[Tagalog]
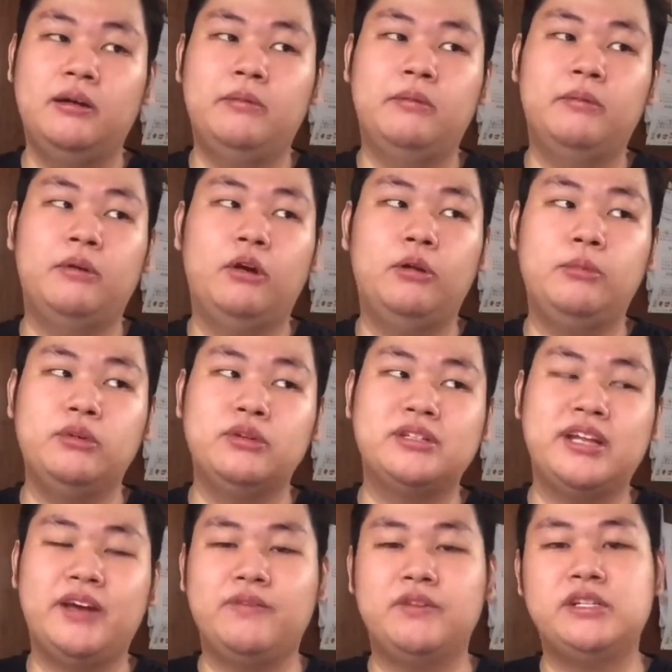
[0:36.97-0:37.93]
almost
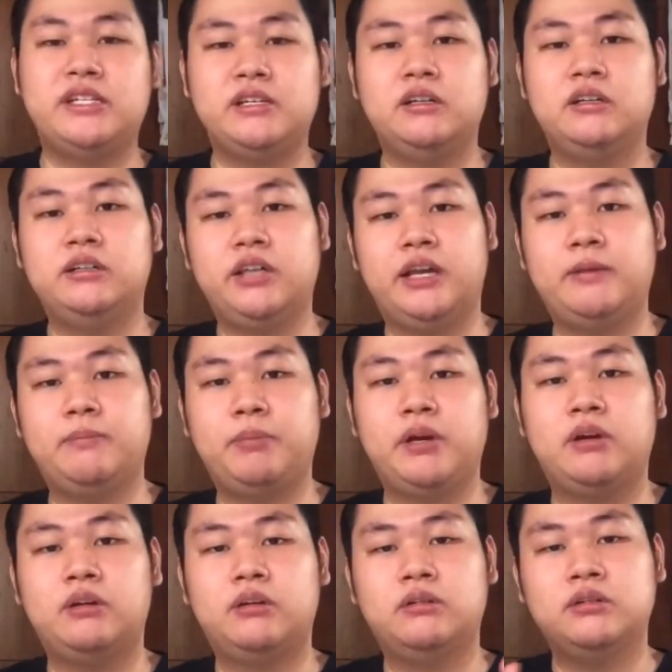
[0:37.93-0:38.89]
every single day
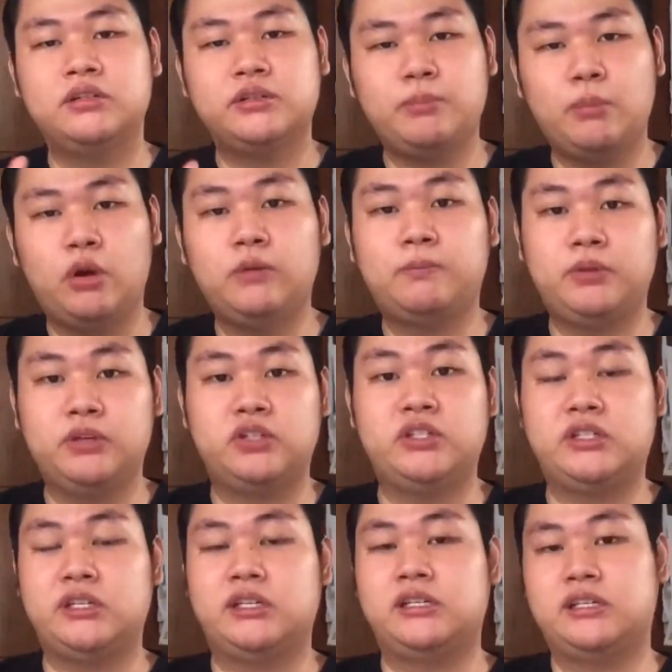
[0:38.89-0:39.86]
pero small
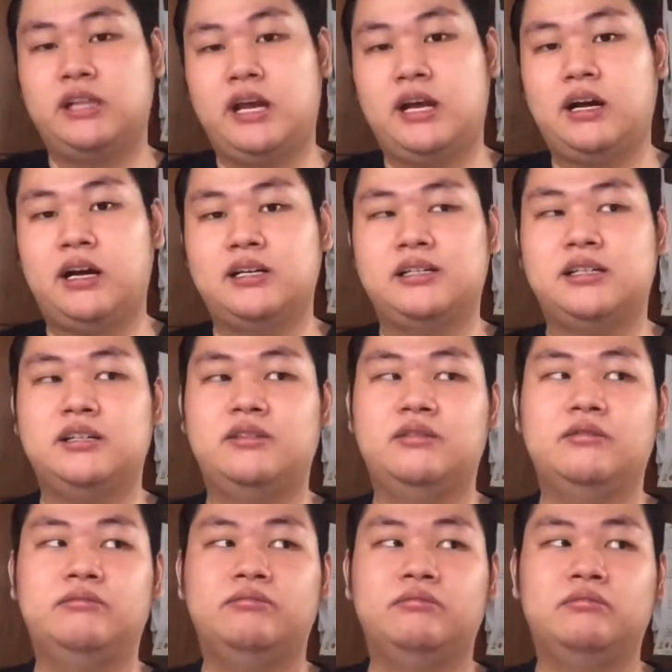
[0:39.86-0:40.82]
purchases lang. As
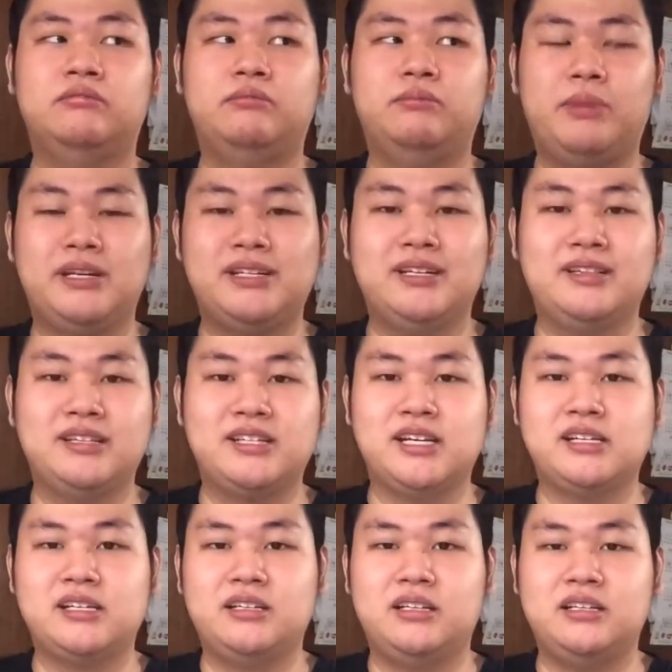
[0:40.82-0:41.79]
in basic
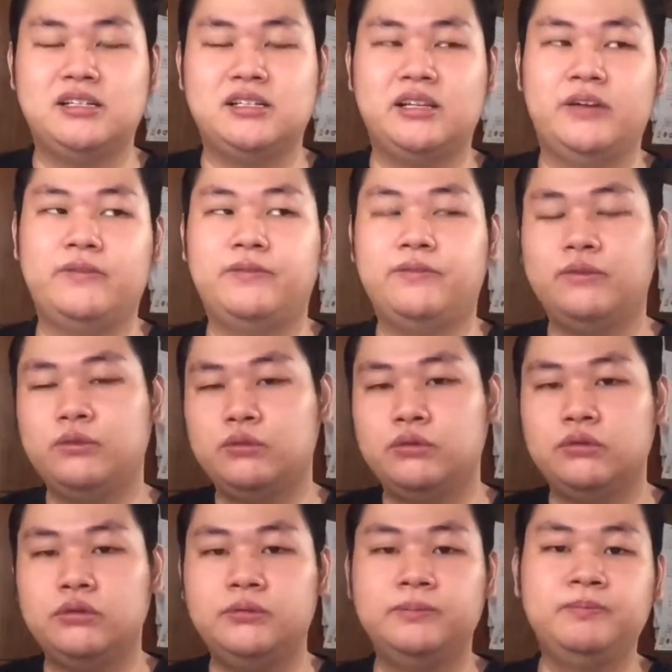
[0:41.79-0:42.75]
necessities like
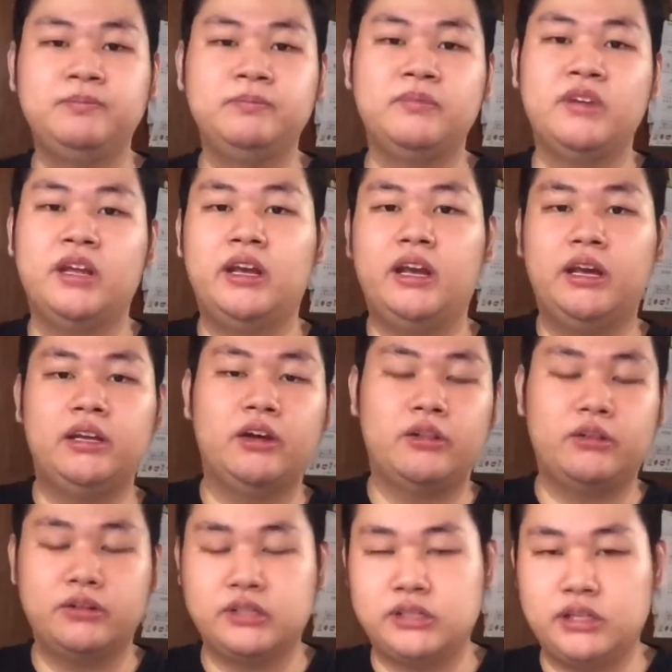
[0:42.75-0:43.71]
food, and
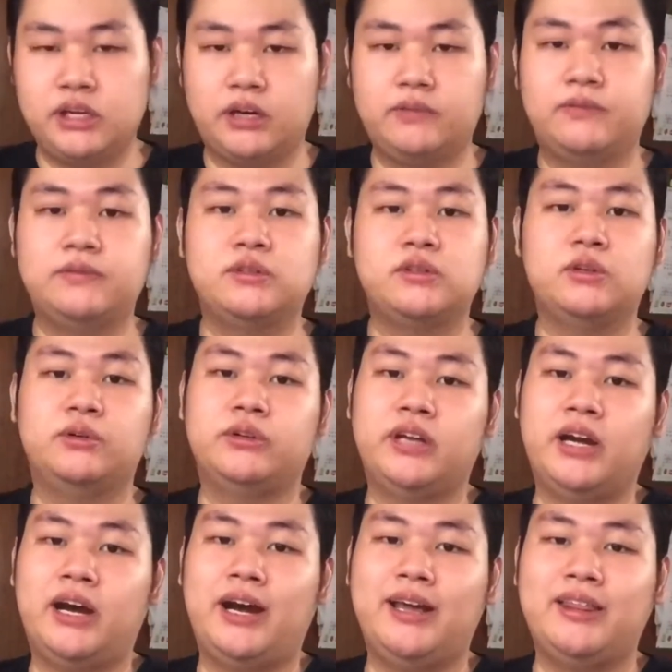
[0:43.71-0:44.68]
other stuff. So
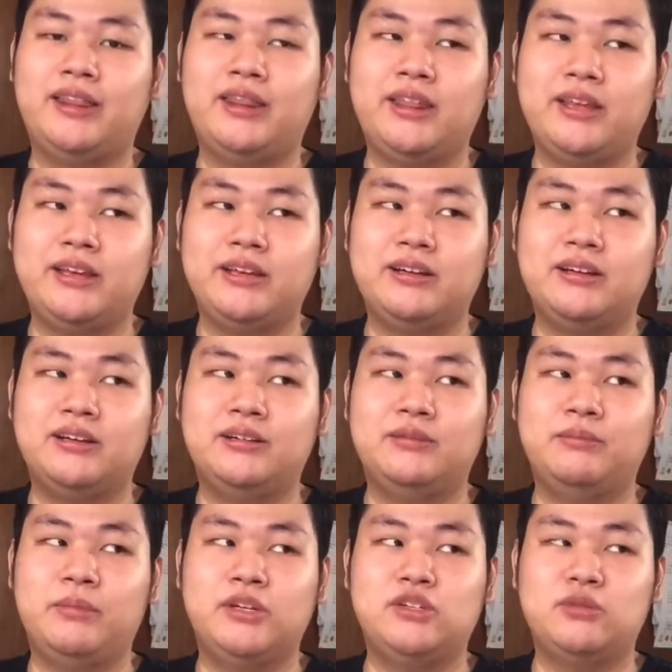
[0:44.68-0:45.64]
yeah, I think
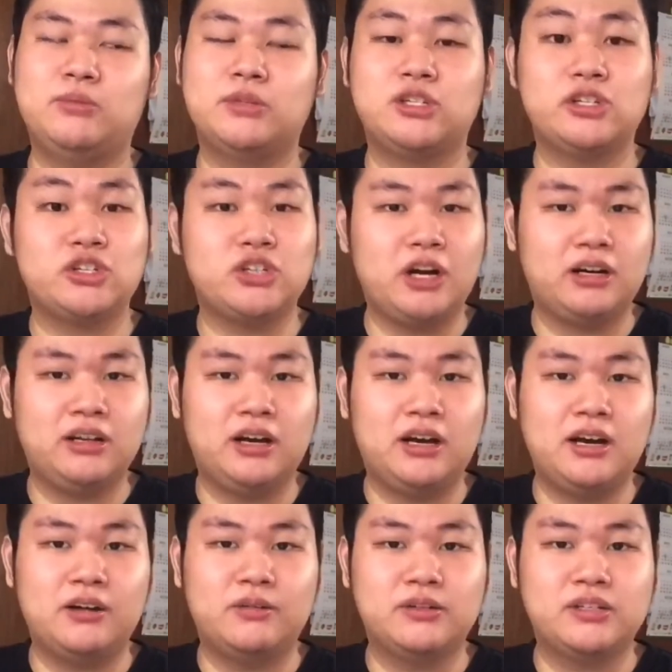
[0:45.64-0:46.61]
medyo masyashock lang
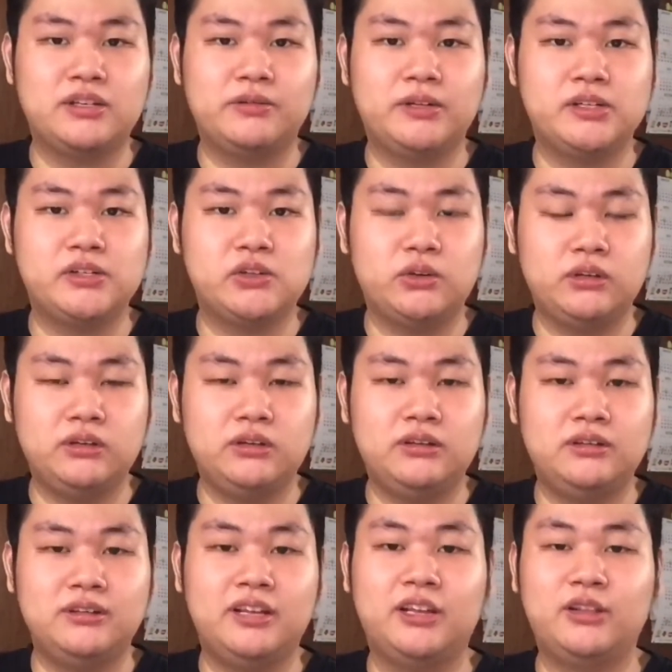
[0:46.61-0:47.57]
ako sa result
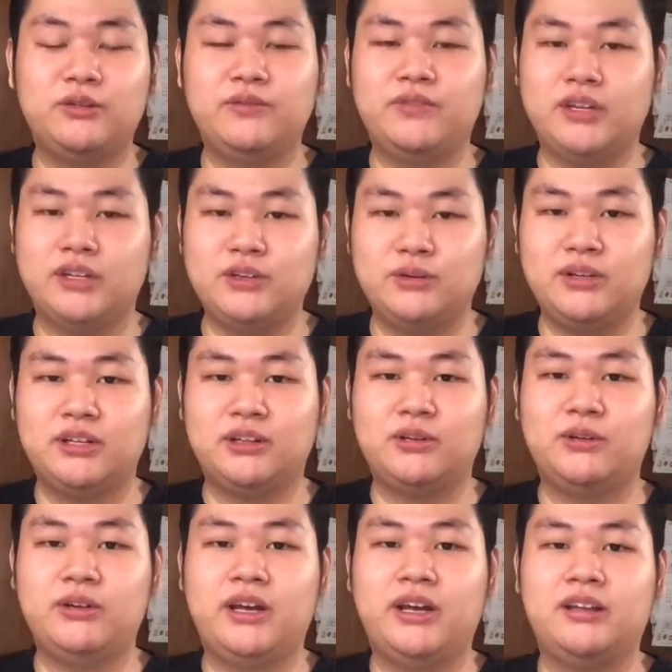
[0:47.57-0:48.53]
netong video na
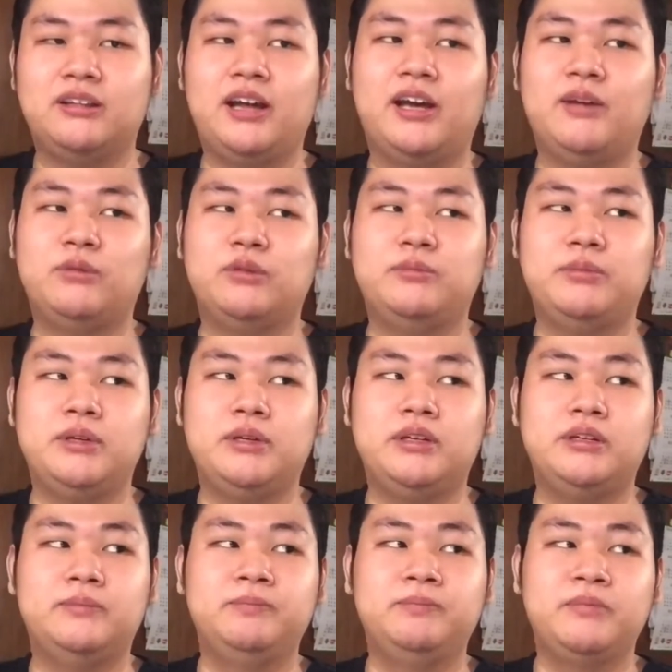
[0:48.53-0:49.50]
to and I would
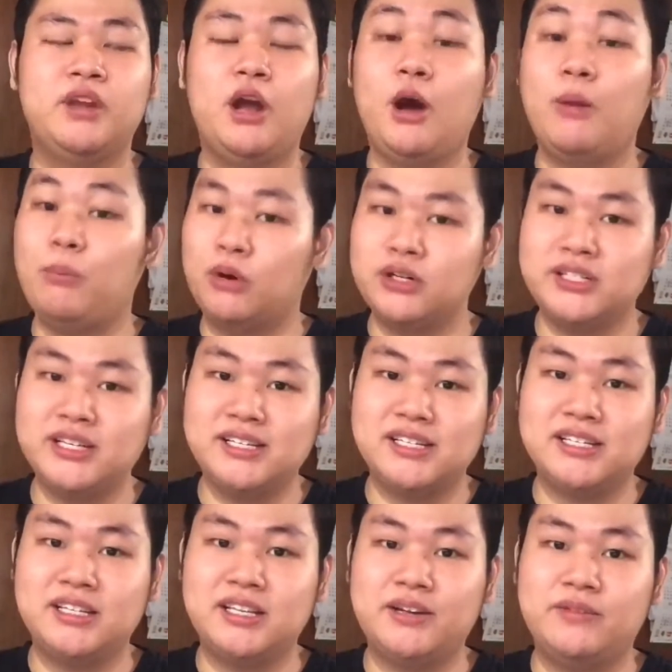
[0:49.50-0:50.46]
be more
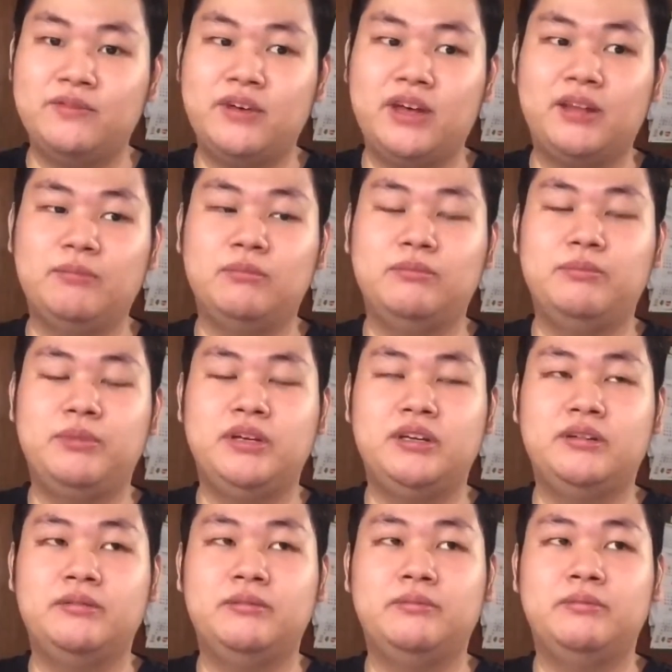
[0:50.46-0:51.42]
sensitive and
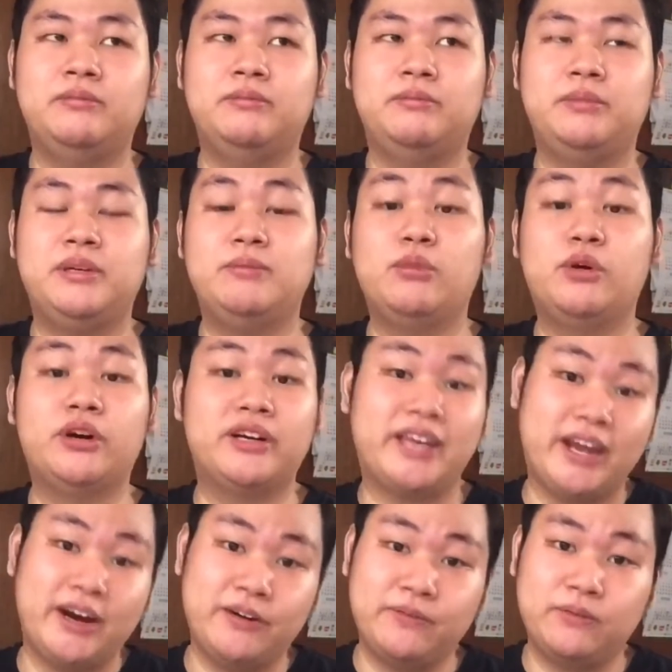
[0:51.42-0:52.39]
be, be more
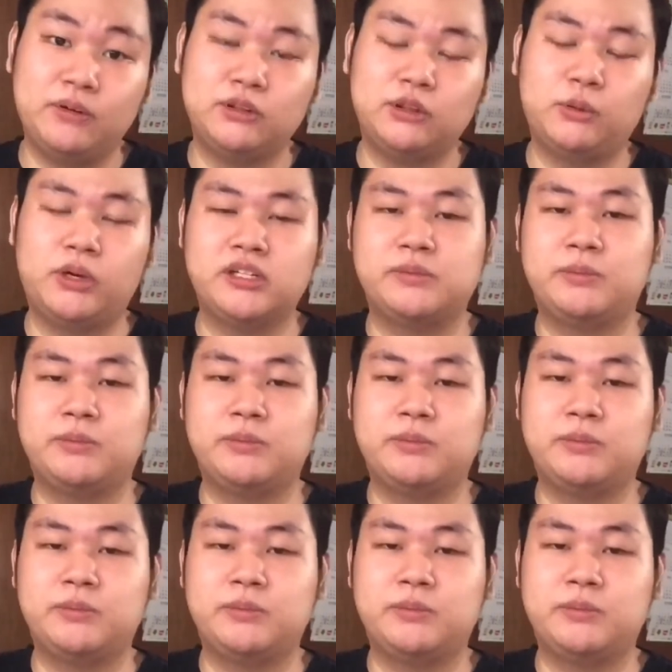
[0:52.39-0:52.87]
careful towards my